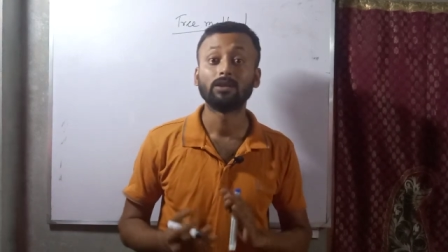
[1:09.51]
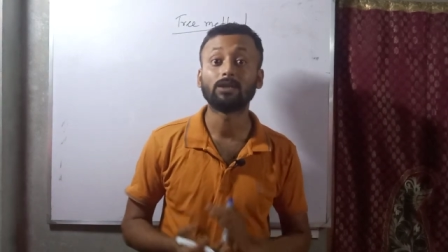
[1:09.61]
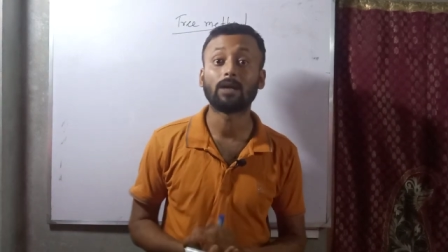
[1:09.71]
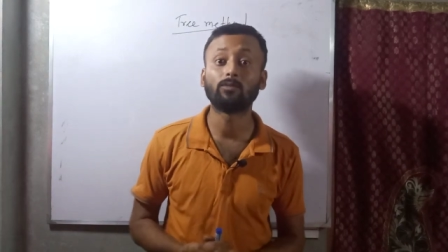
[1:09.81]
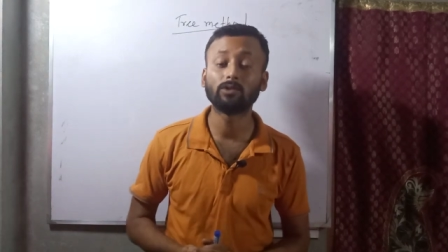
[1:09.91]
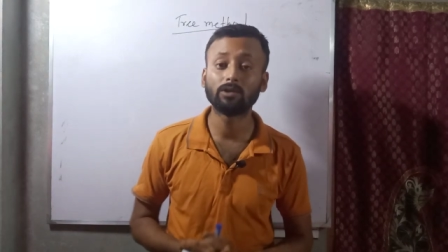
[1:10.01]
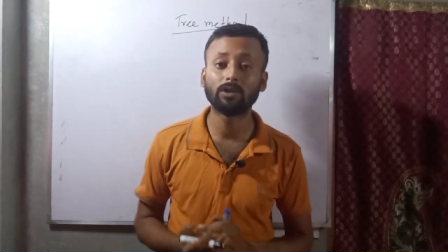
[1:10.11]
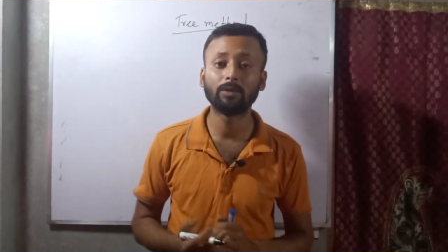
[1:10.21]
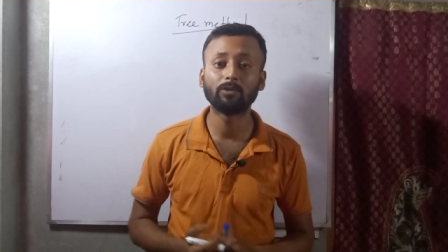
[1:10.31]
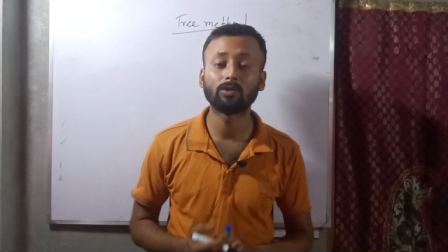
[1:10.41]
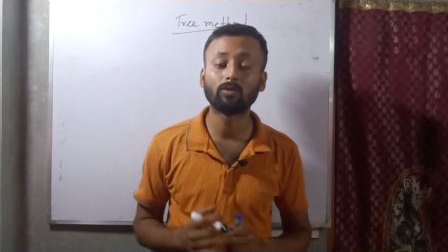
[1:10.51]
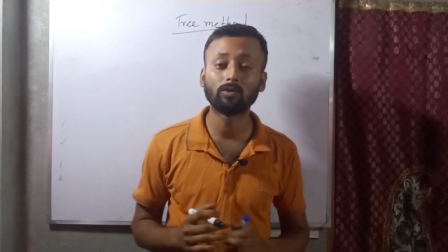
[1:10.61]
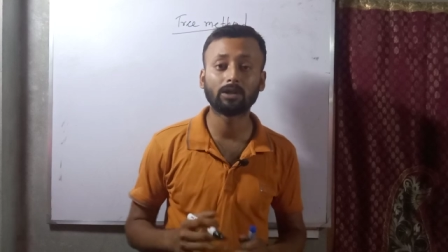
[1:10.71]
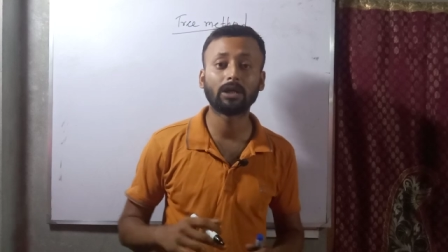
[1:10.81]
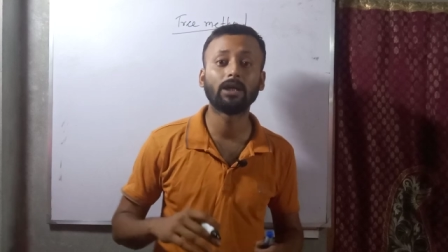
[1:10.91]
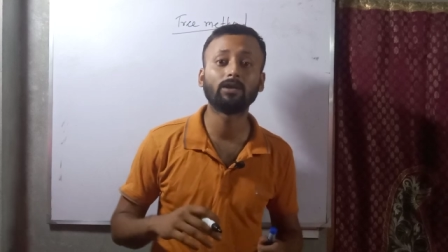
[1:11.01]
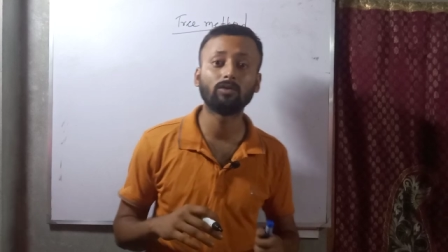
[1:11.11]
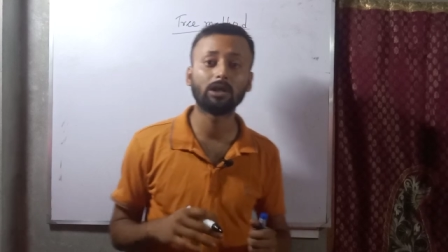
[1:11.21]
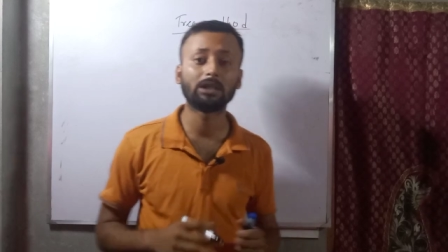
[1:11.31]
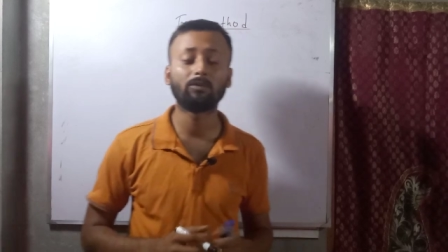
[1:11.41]
চার বছরের ট্রি মেথড করতে গেলে কিন্তু
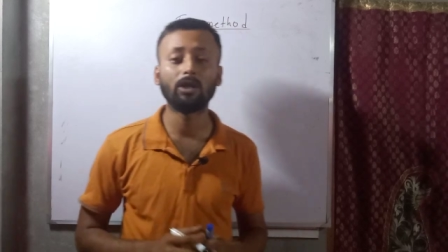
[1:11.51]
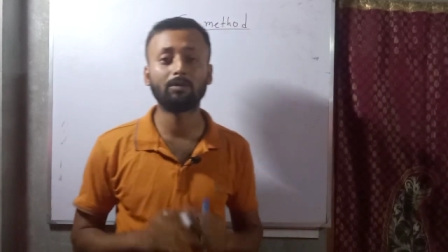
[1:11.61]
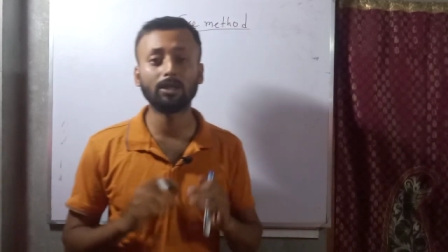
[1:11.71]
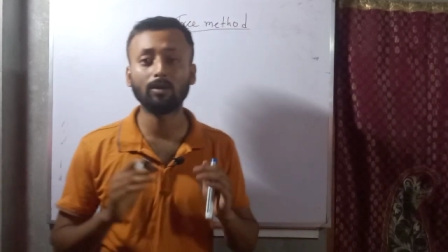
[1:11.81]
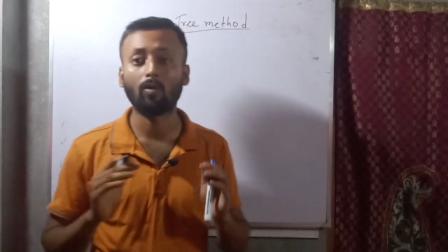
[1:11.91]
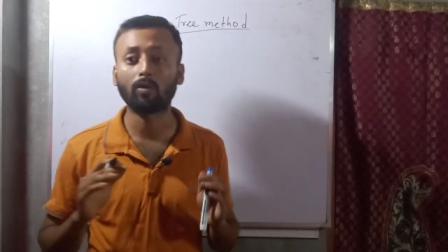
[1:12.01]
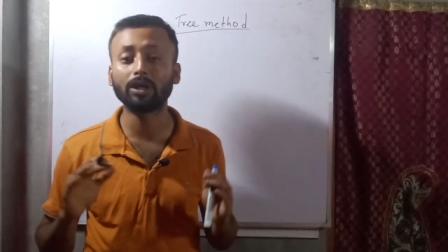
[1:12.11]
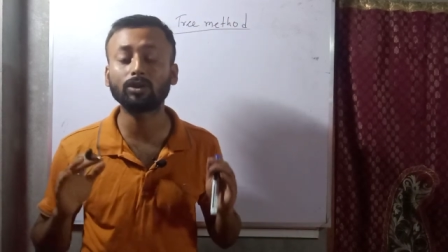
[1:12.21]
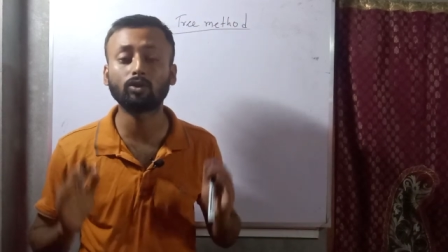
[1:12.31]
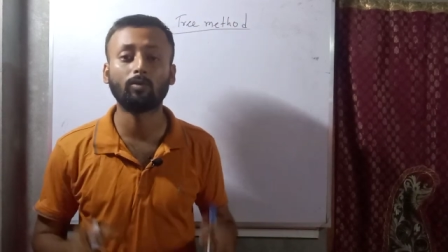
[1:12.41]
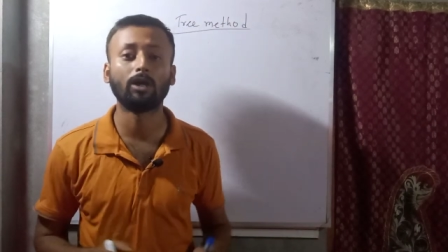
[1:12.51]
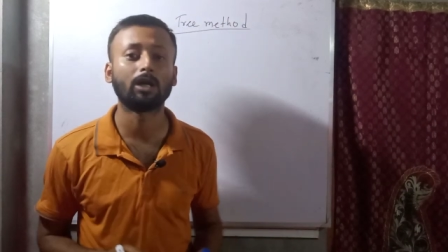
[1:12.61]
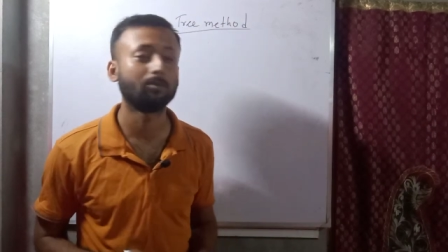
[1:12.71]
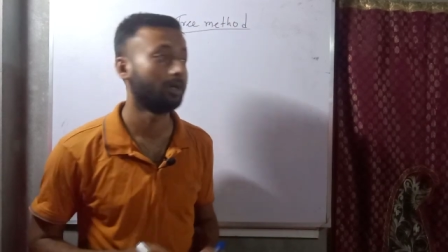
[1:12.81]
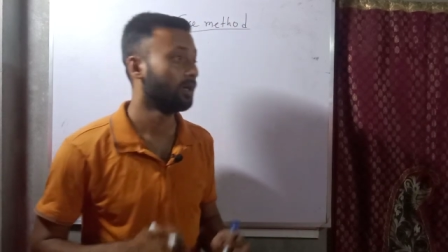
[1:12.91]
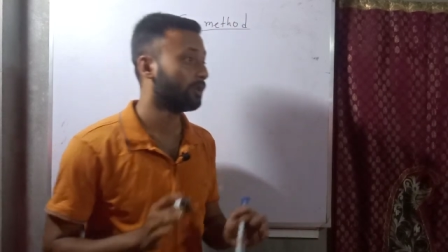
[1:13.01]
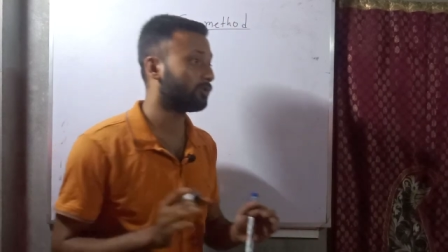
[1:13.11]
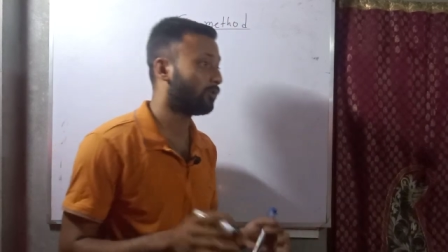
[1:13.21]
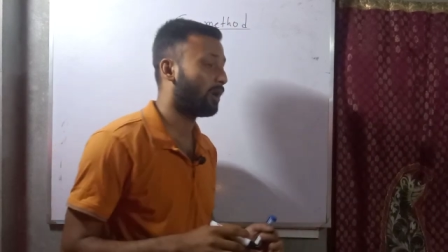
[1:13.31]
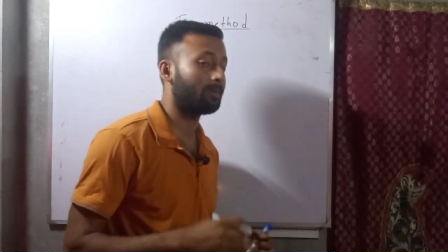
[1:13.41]
এক্সাম হলে আমাদের অনেক সময় লাগবে
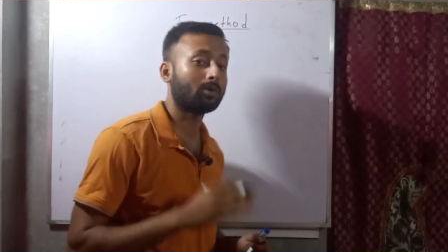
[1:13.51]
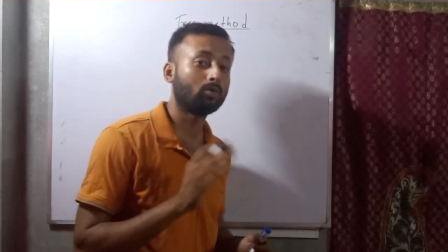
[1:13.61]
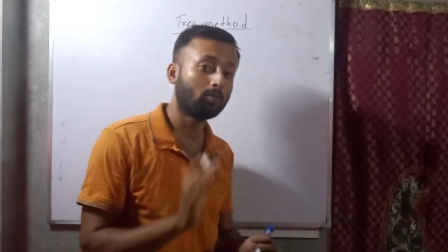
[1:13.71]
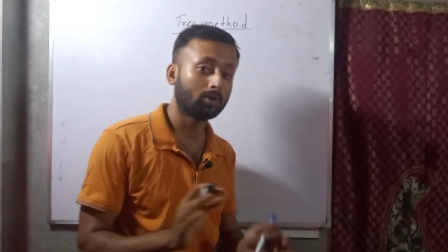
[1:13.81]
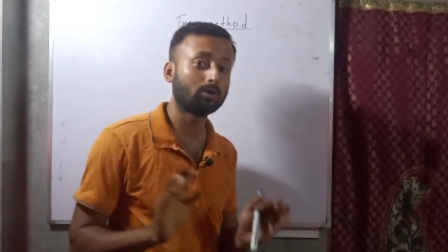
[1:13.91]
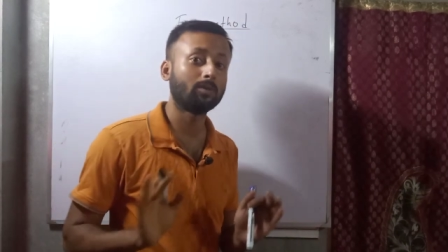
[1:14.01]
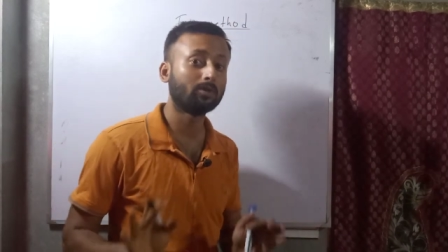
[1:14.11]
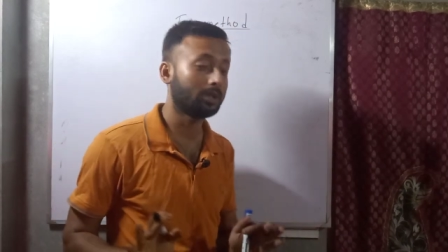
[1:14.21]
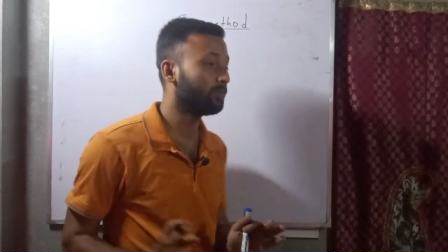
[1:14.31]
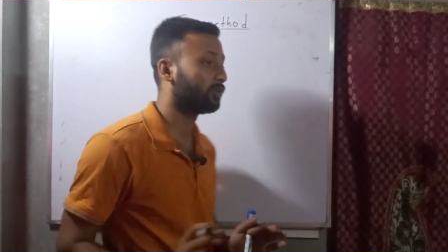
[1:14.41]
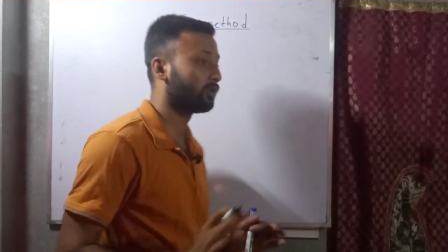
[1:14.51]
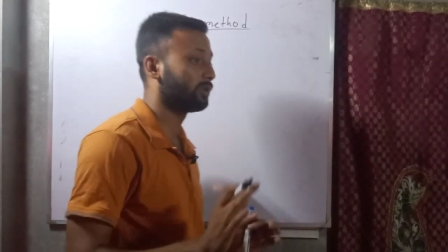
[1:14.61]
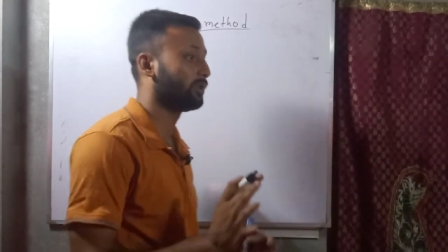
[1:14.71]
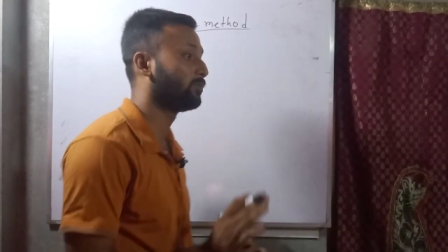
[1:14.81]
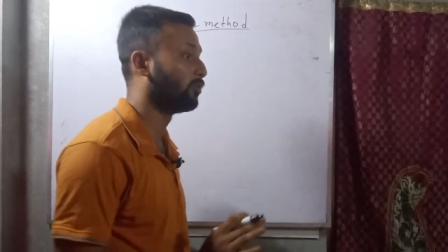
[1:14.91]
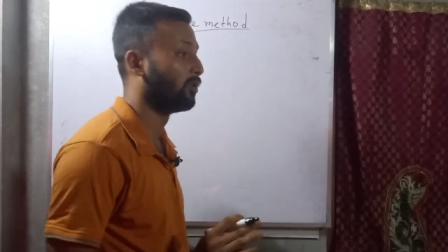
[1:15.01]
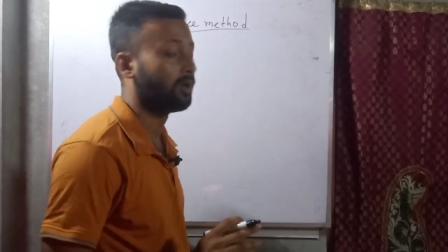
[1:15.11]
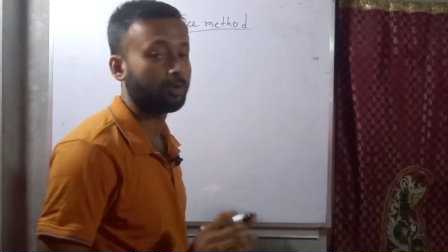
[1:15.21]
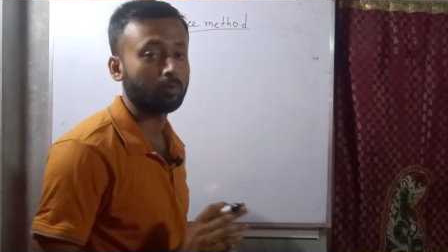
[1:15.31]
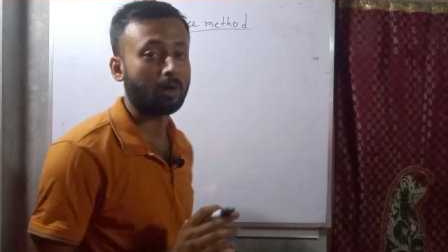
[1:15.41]
সো আমরা দু বছর এবং তিন বছর শিখবো
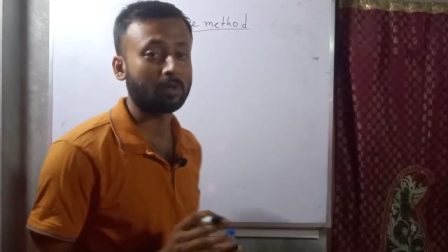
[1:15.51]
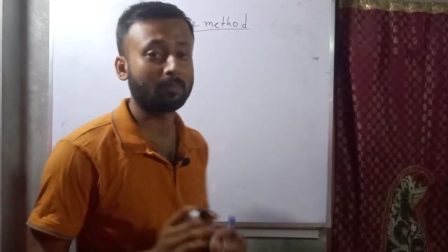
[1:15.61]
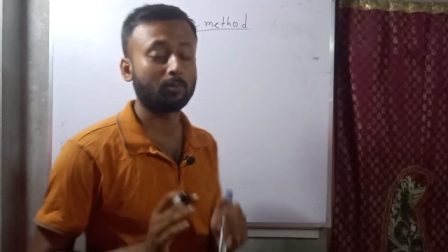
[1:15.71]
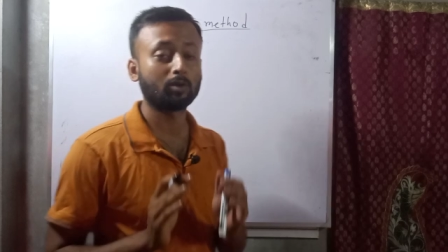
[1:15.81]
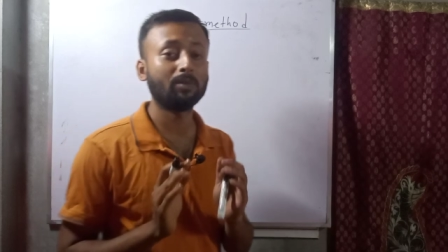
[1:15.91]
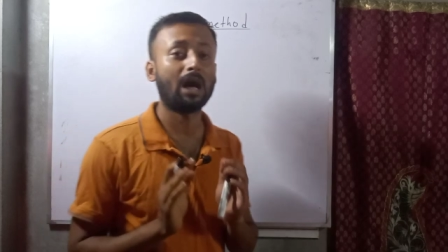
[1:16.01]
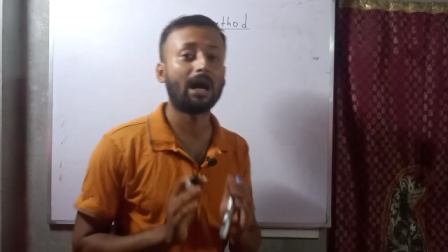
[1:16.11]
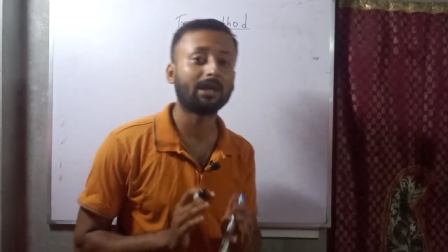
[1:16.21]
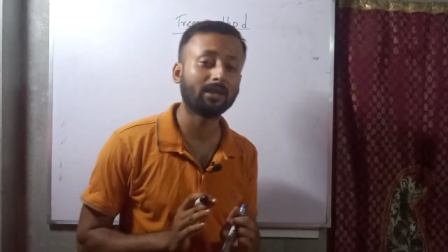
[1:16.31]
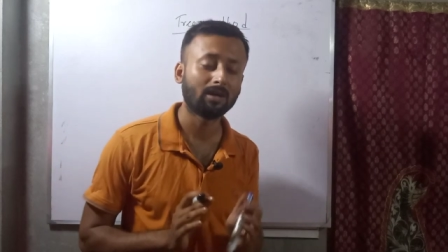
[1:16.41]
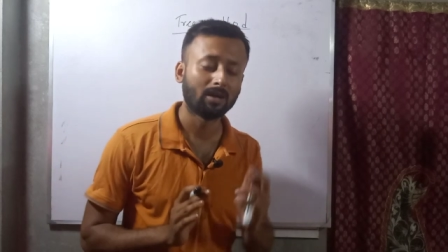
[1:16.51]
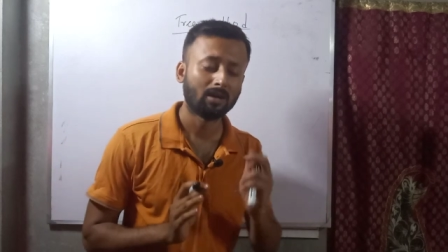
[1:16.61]
তো আমরা প্রথমে আরের